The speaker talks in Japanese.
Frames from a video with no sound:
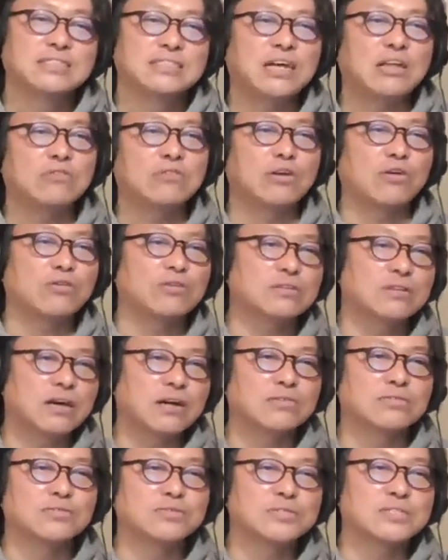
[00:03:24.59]
なので
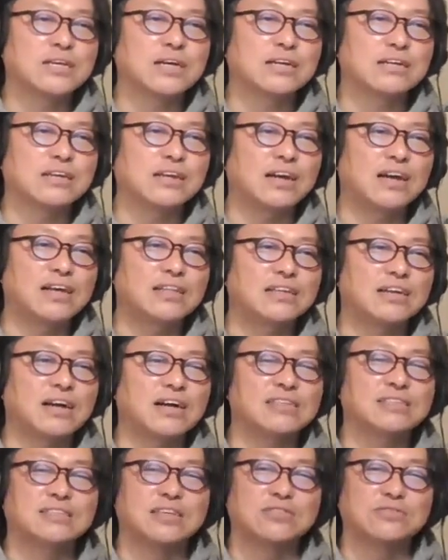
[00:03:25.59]
あの布施明編に
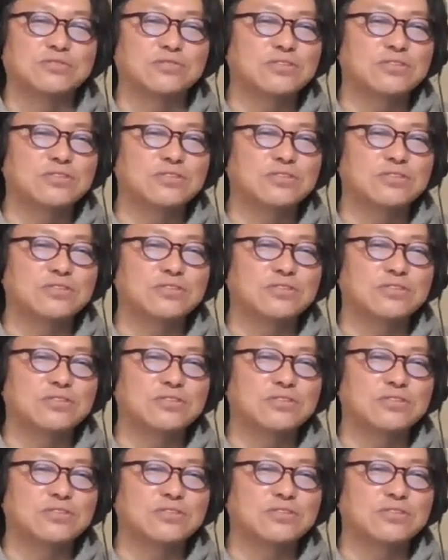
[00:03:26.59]
関して言